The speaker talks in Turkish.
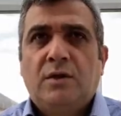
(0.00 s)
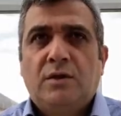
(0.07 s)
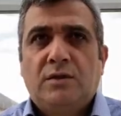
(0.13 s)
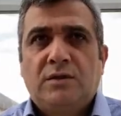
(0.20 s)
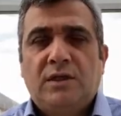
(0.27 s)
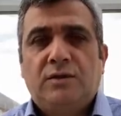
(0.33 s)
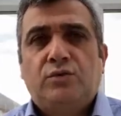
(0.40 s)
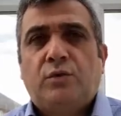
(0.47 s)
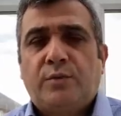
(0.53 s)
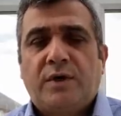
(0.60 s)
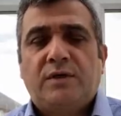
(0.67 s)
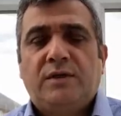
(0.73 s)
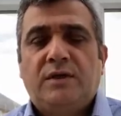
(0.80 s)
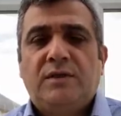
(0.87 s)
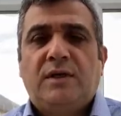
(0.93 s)
kendi
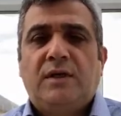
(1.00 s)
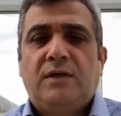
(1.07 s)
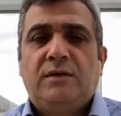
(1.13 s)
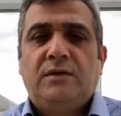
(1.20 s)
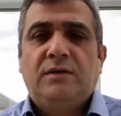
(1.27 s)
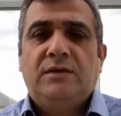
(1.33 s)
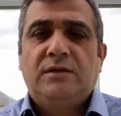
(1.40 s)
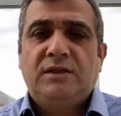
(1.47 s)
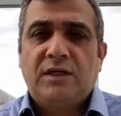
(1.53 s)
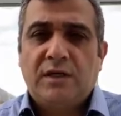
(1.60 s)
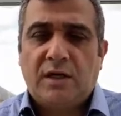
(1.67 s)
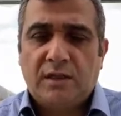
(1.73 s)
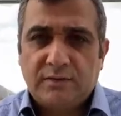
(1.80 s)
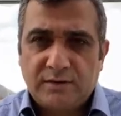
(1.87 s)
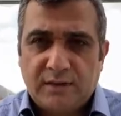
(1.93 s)
topraklarına e,
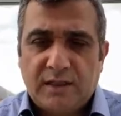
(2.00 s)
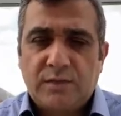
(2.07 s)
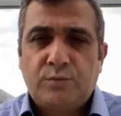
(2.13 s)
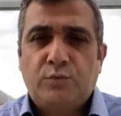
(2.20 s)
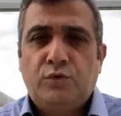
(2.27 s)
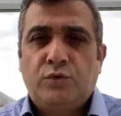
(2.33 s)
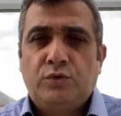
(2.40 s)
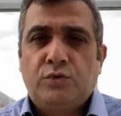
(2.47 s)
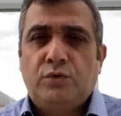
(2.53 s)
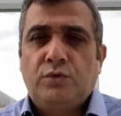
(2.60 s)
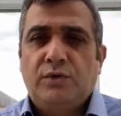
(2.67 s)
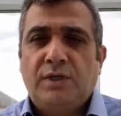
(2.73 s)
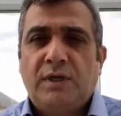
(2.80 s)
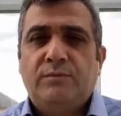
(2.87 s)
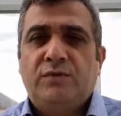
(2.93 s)
geri aldılar. Bu
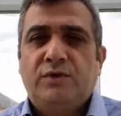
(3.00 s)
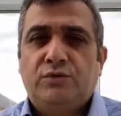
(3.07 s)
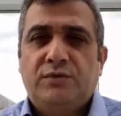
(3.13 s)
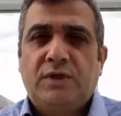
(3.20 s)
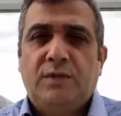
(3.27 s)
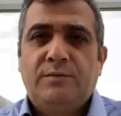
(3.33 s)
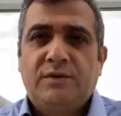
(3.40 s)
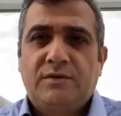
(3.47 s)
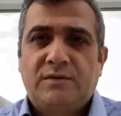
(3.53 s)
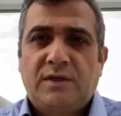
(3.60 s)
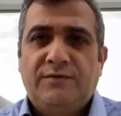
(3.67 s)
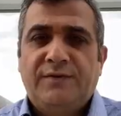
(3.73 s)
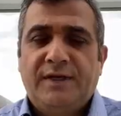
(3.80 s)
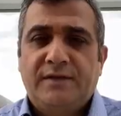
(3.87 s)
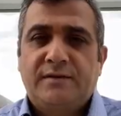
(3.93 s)
önemli güzel bir
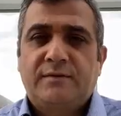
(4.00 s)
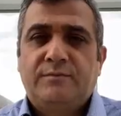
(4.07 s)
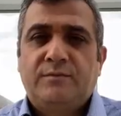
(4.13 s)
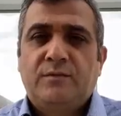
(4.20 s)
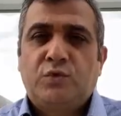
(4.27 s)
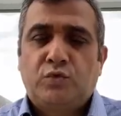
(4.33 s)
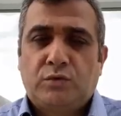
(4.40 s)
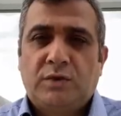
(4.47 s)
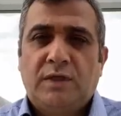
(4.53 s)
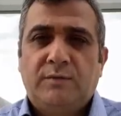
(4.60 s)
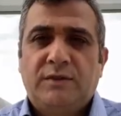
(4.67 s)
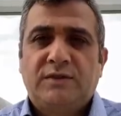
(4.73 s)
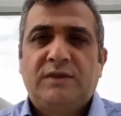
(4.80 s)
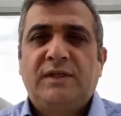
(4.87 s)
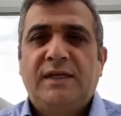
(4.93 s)
zafer
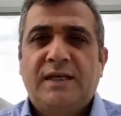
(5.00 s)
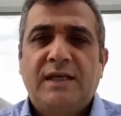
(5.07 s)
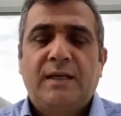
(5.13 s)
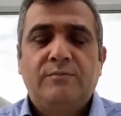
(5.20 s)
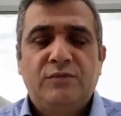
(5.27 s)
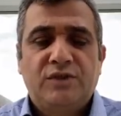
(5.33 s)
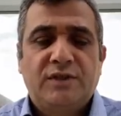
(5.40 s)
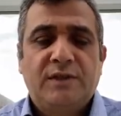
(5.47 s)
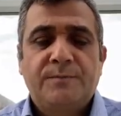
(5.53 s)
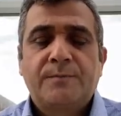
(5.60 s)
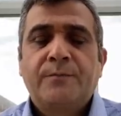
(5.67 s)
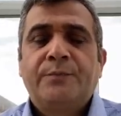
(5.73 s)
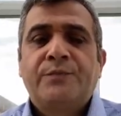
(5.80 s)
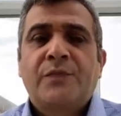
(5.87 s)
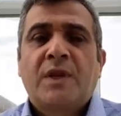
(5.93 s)
kutlanması gereken bir şey.
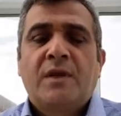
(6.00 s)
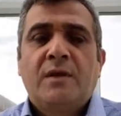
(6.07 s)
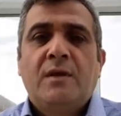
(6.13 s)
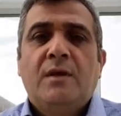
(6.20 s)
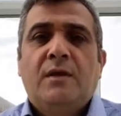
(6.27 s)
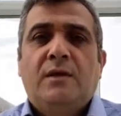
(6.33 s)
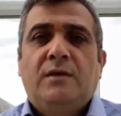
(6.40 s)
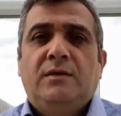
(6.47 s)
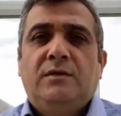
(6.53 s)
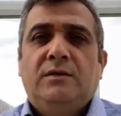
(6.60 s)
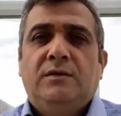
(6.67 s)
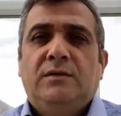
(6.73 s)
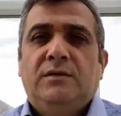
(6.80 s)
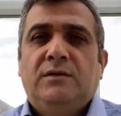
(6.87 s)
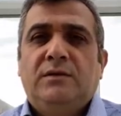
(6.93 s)
E,
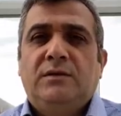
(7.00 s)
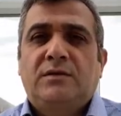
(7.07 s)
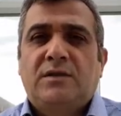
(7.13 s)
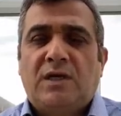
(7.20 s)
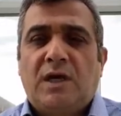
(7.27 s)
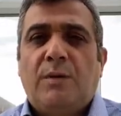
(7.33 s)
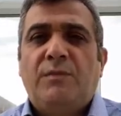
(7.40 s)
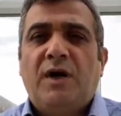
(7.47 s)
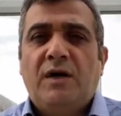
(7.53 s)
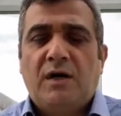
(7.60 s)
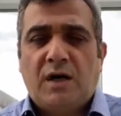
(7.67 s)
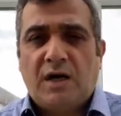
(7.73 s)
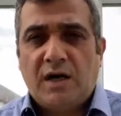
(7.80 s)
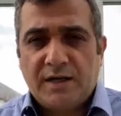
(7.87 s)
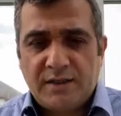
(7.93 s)

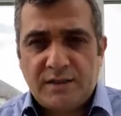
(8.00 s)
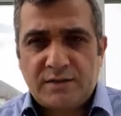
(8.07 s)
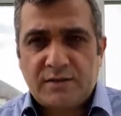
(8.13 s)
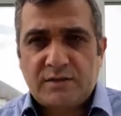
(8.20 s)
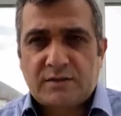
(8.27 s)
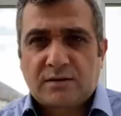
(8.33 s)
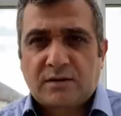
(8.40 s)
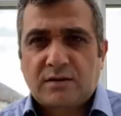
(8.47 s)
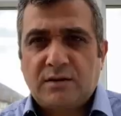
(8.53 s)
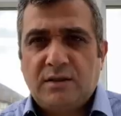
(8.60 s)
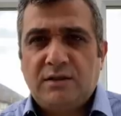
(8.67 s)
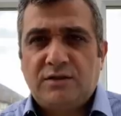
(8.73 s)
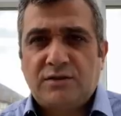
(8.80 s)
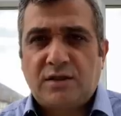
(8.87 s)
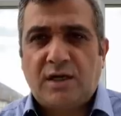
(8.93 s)
Karabağ hariç
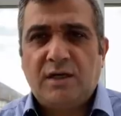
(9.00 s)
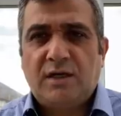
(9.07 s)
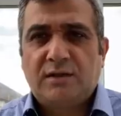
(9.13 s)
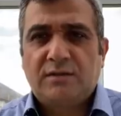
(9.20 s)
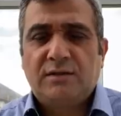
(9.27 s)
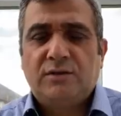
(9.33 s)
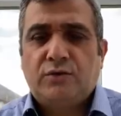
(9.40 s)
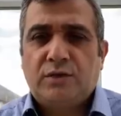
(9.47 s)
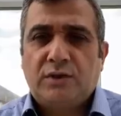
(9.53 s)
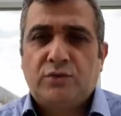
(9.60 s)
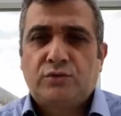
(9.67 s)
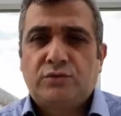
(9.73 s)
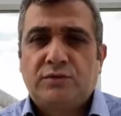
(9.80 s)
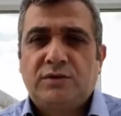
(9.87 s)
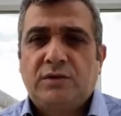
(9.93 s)
işgal altında olan
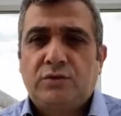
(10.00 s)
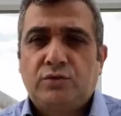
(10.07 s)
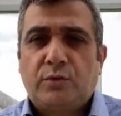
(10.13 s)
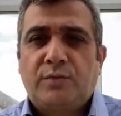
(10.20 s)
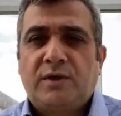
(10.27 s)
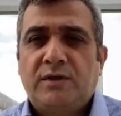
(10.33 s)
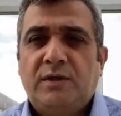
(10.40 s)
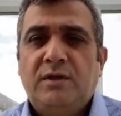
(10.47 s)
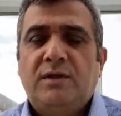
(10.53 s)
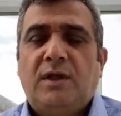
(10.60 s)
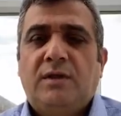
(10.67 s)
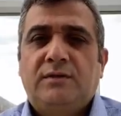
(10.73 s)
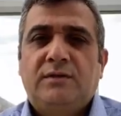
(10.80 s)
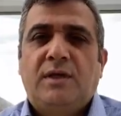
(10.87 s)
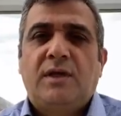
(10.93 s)
30 yıllık topraklarını
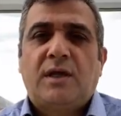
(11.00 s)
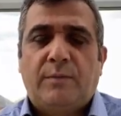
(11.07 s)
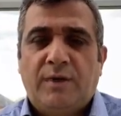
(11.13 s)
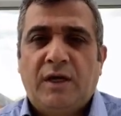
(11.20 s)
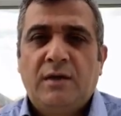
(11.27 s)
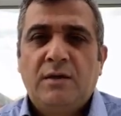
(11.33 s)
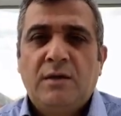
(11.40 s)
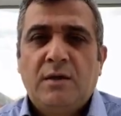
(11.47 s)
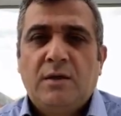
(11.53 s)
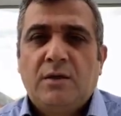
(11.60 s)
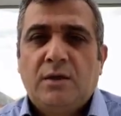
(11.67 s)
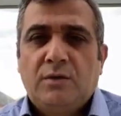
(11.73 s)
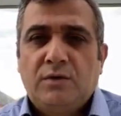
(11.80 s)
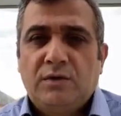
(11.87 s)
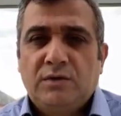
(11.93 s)
aldılar ama
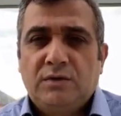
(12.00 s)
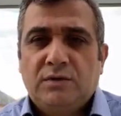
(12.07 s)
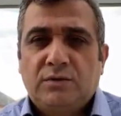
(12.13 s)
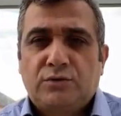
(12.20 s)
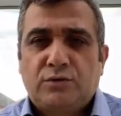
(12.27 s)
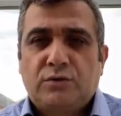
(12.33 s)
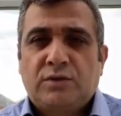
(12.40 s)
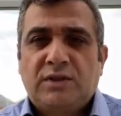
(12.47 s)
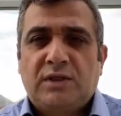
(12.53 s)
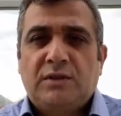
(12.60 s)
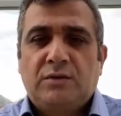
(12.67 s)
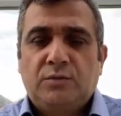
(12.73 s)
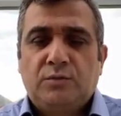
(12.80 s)
e, şurada